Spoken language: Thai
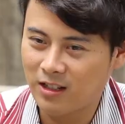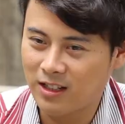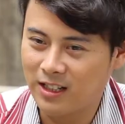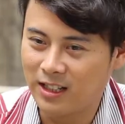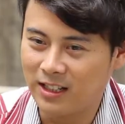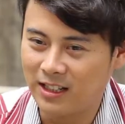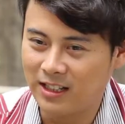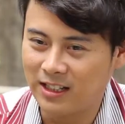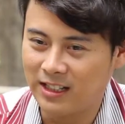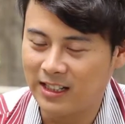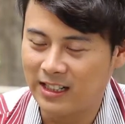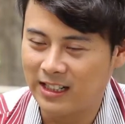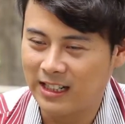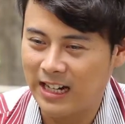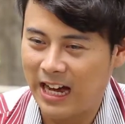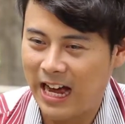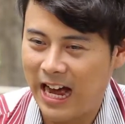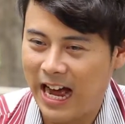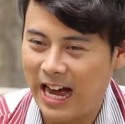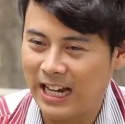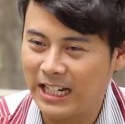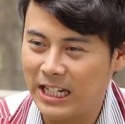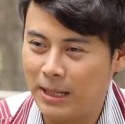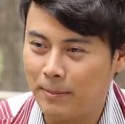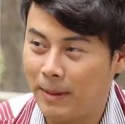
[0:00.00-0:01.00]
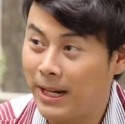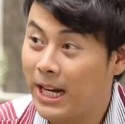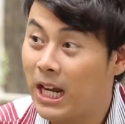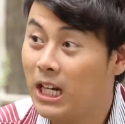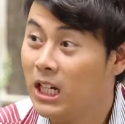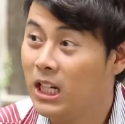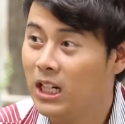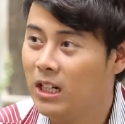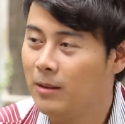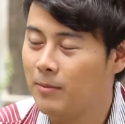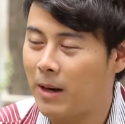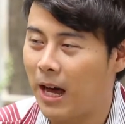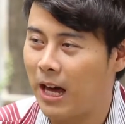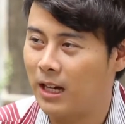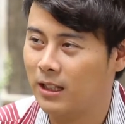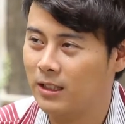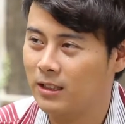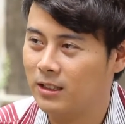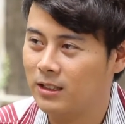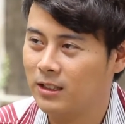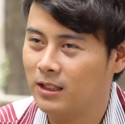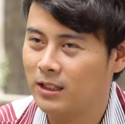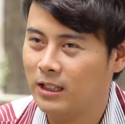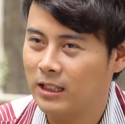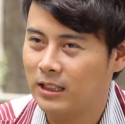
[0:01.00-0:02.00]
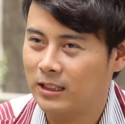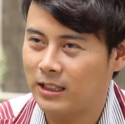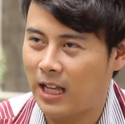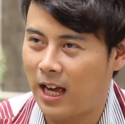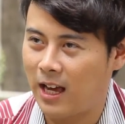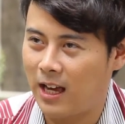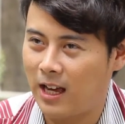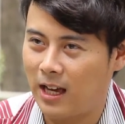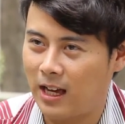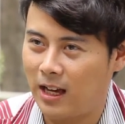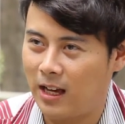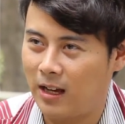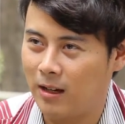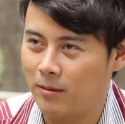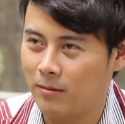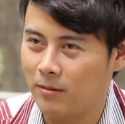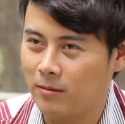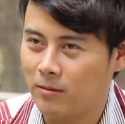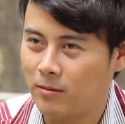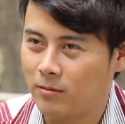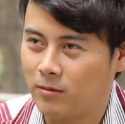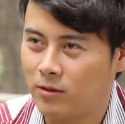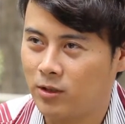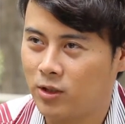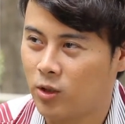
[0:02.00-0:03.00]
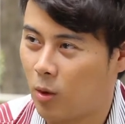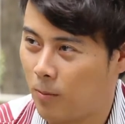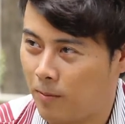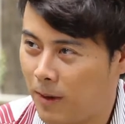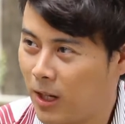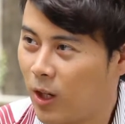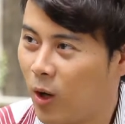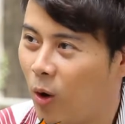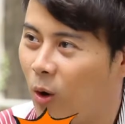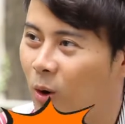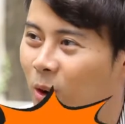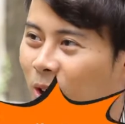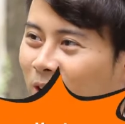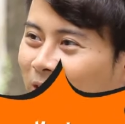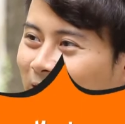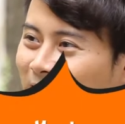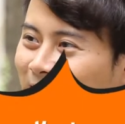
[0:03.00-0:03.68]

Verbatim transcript: ก็คืออันนี้ไม่ได้ลืมนะครับแต่จบไม่ลง